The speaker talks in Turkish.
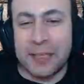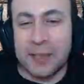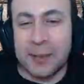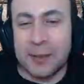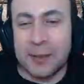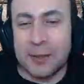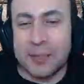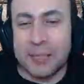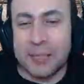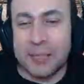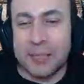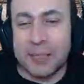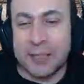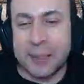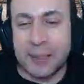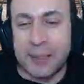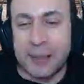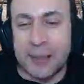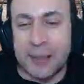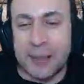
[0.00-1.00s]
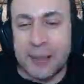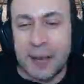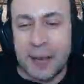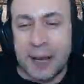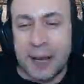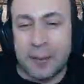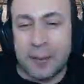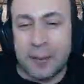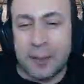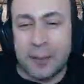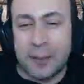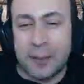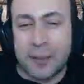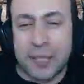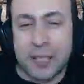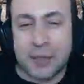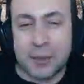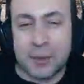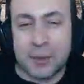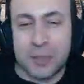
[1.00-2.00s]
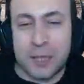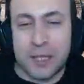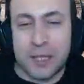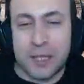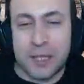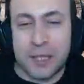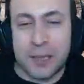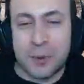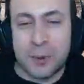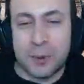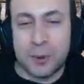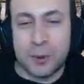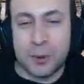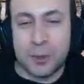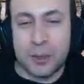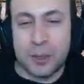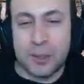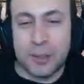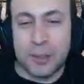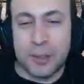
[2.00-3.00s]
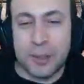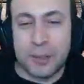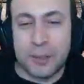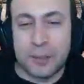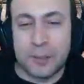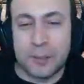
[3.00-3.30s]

ya oyun için. Abi dedi pislet kullanırken oyun oynadım dedi.